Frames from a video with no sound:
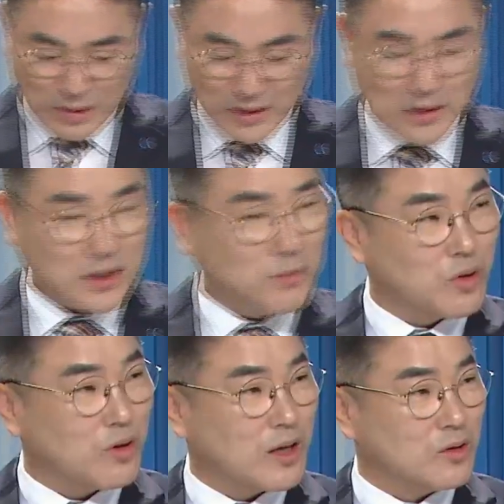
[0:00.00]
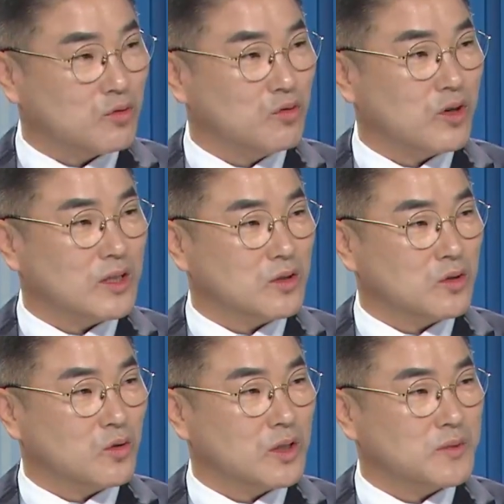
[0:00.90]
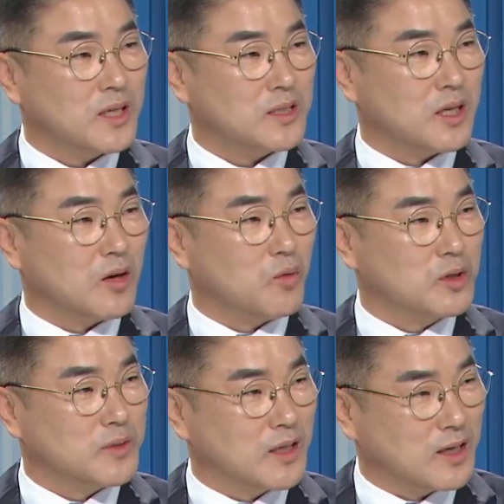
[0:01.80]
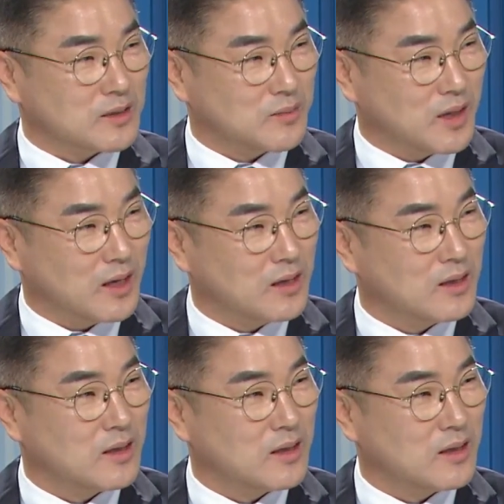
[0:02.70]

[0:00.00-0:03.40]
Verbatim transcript: 반드시 필요한 중요한 용접 자격증이라고 보시면 될 것 같습니다.